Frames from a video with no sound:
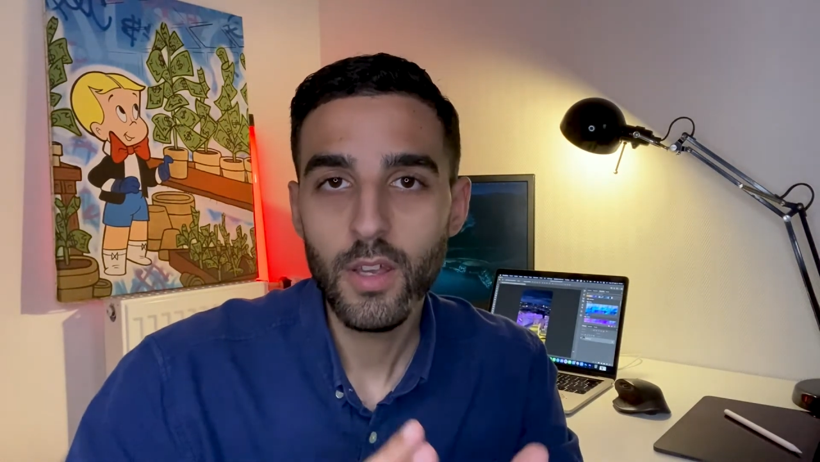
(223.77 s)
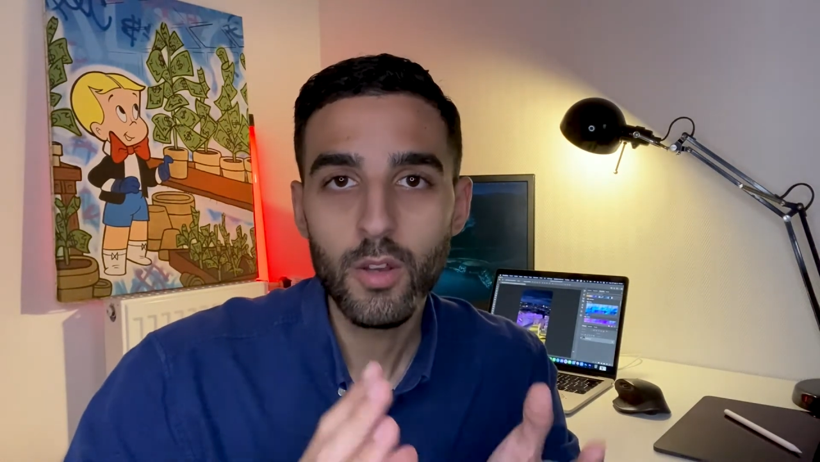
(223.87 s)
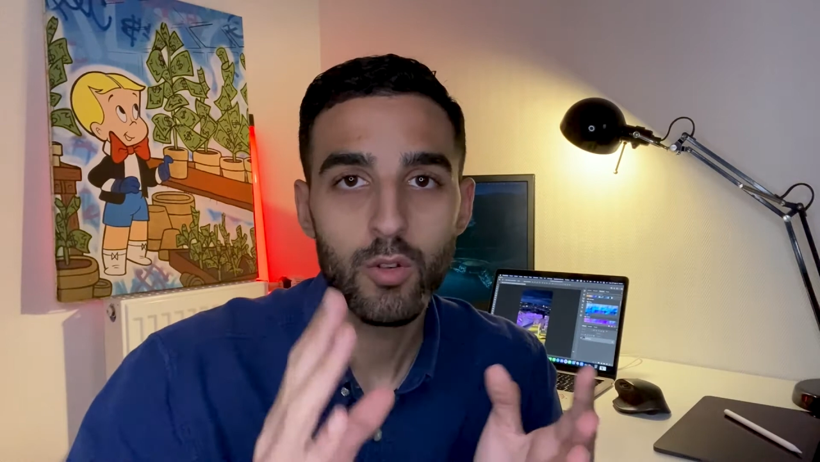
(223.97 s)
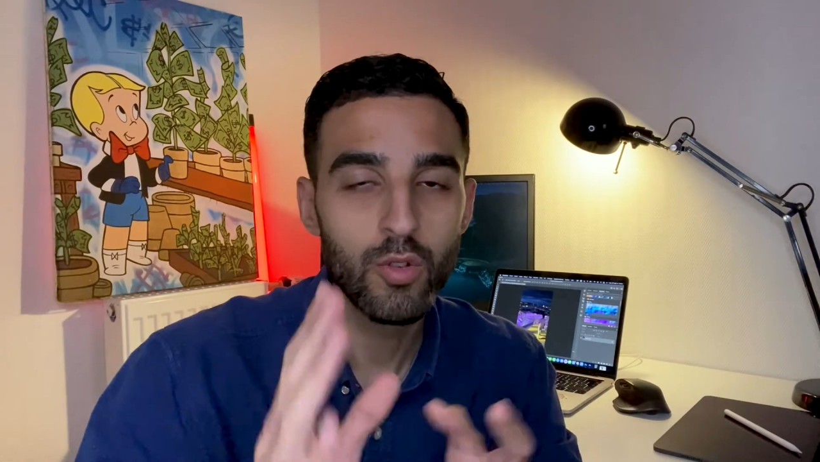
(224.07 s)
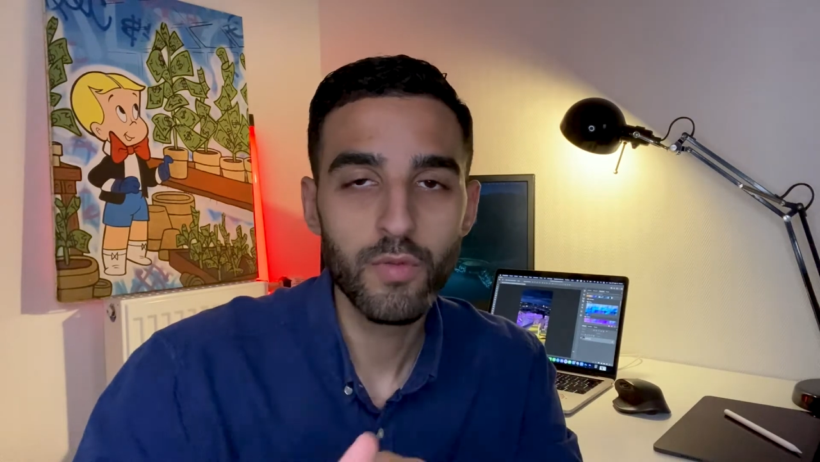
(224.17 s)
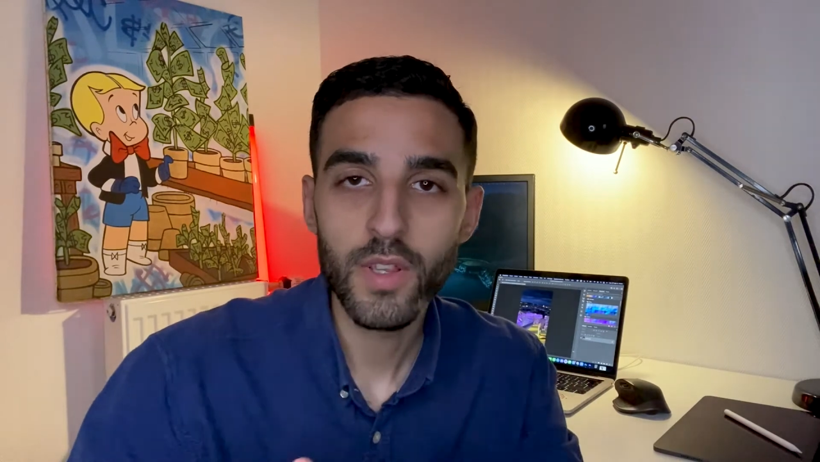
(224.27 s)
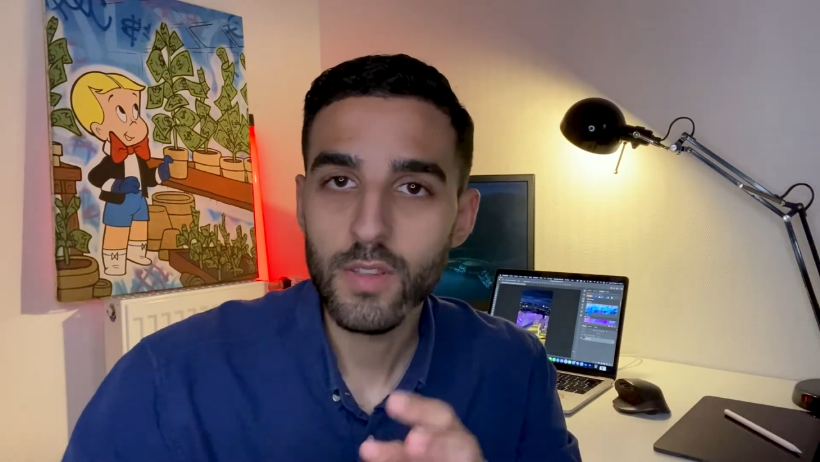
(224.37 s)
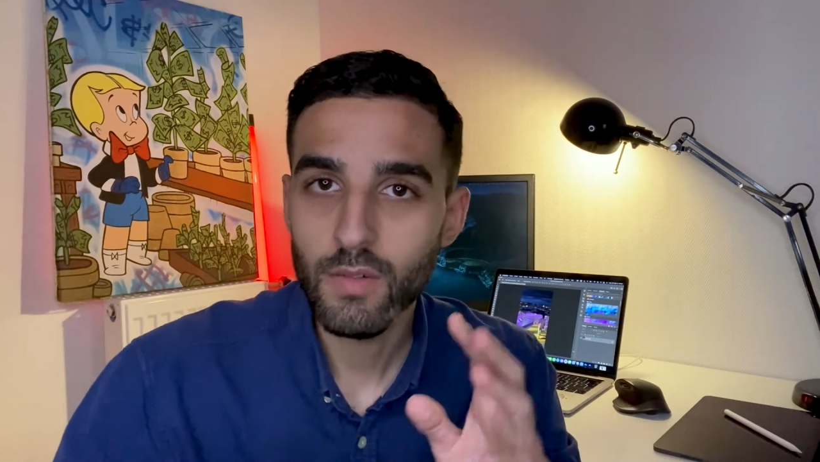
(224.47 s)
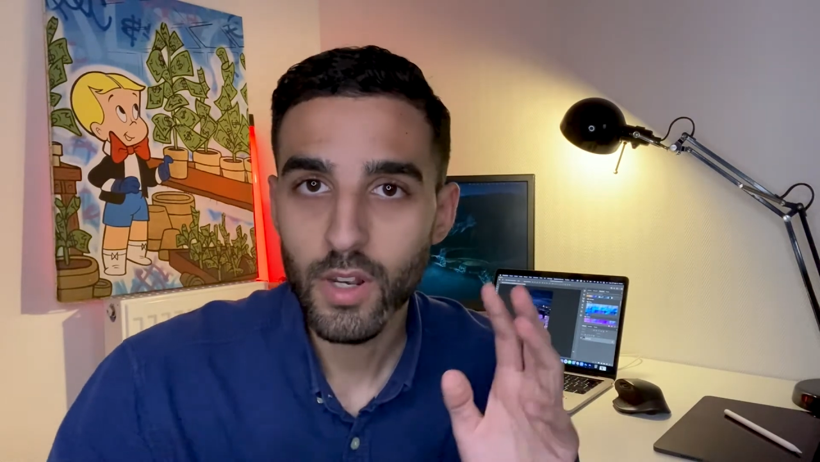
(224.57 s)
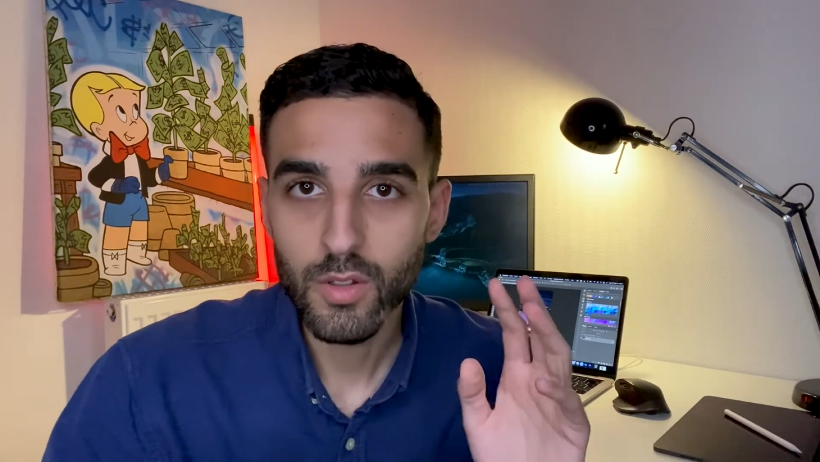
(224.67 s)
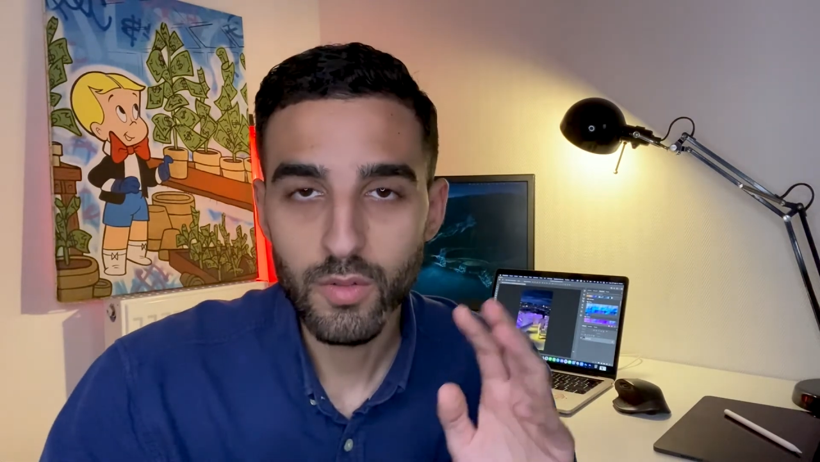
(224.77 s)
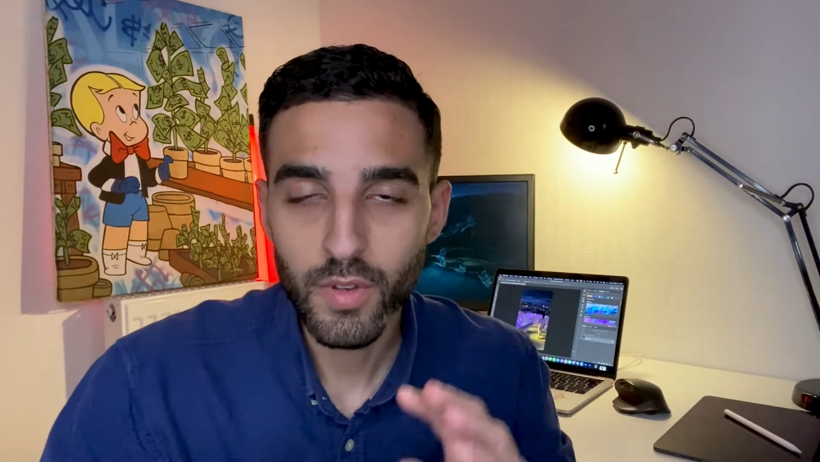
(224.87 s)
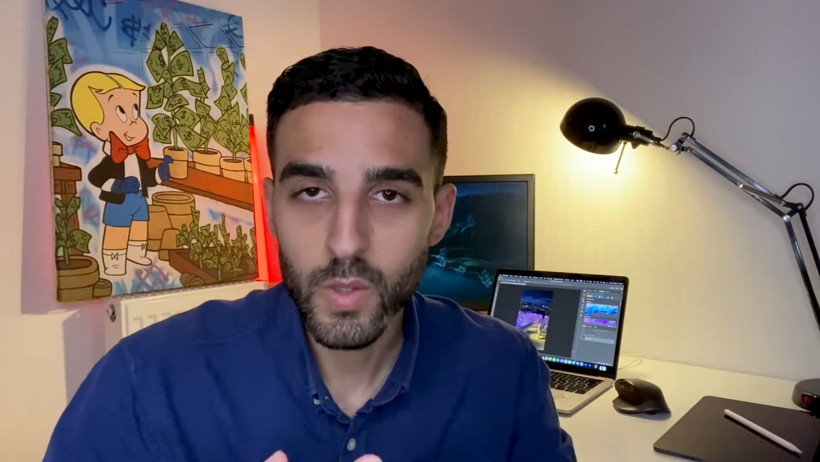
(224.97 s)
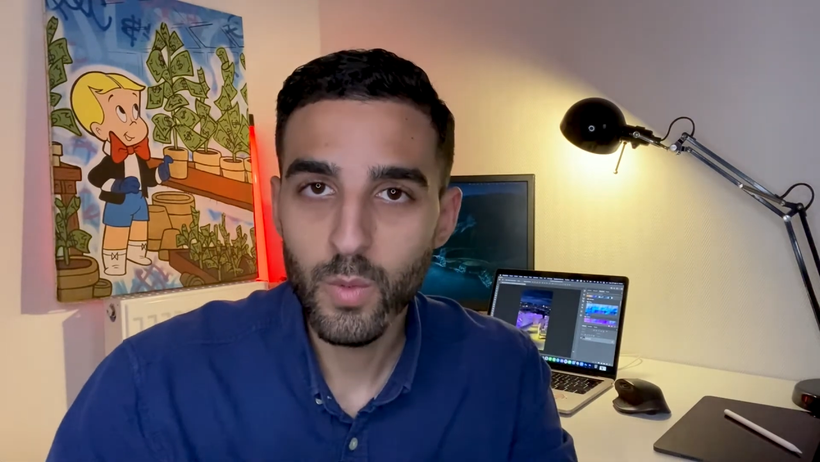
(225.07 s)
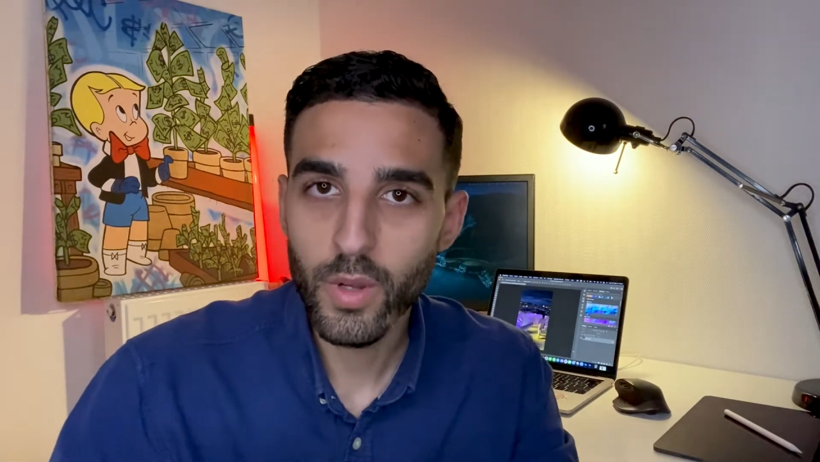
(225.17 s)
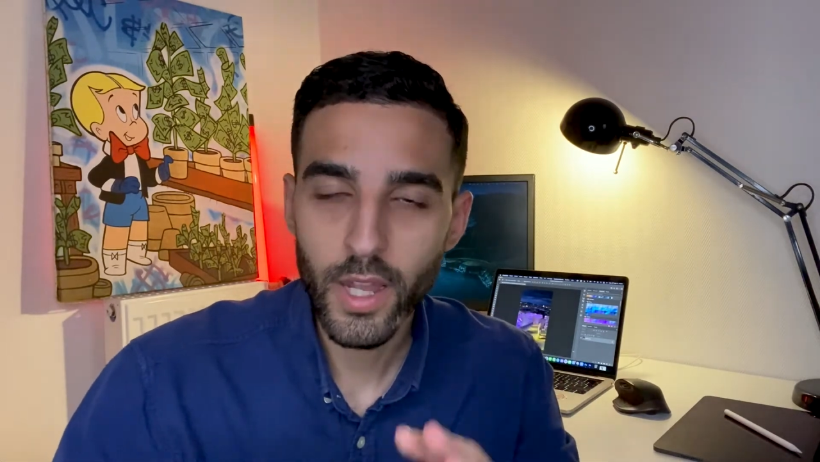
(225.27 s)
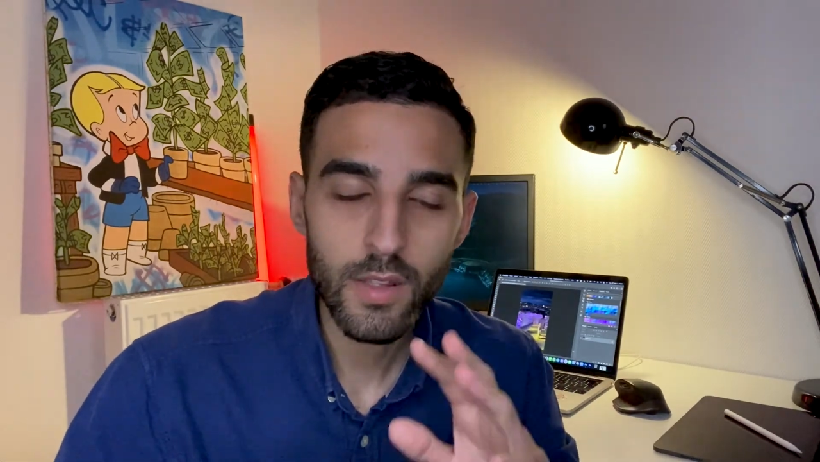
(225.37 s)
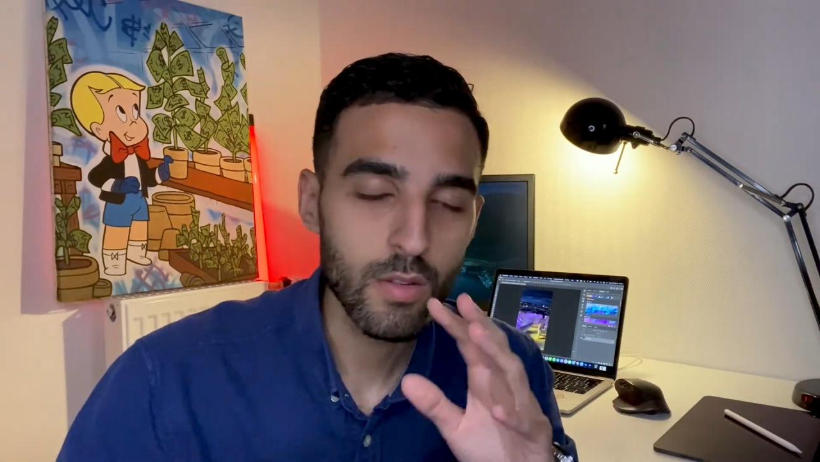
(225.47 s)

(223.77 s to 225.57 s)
que tu fasses voilà, du Facebook Ads,